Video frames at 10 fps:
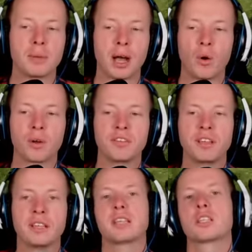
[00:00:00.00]
brauchen
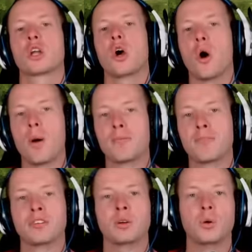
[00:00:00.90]
wir jetzt
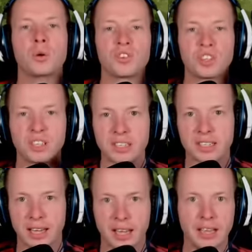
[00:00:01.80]
Hopfen und
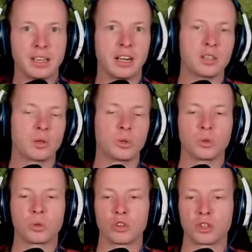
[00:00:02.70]
Getreide als
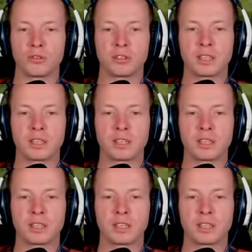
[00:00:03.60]
Grundrohstoffe.